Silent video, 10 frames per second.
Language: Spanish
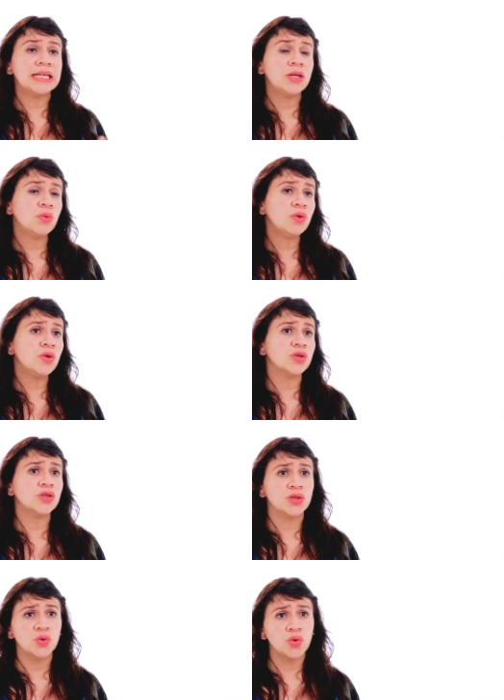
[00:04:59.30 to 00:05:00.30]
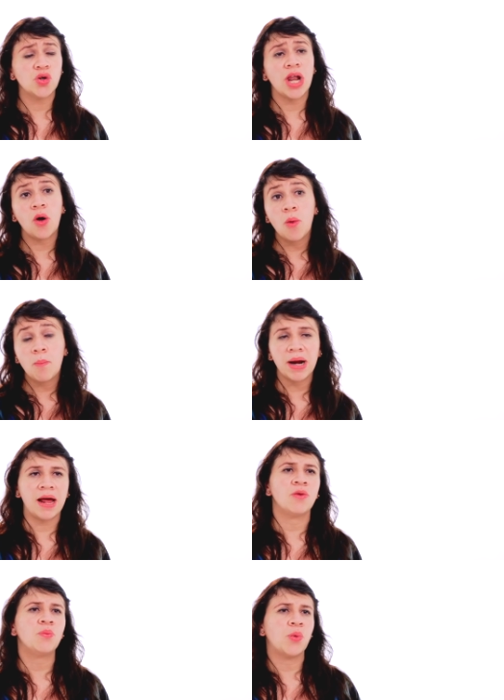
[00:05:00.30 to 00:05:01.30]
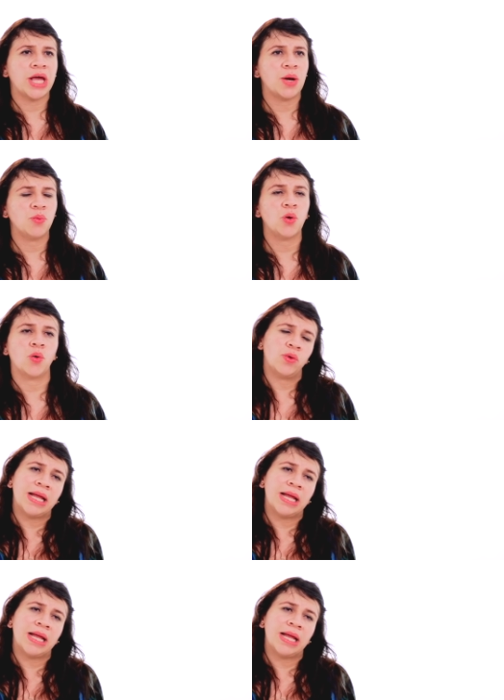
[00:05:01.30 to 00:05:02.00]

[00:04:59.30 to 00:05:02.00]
en ninguno de estos estudios la compararon, por ejemplo, con un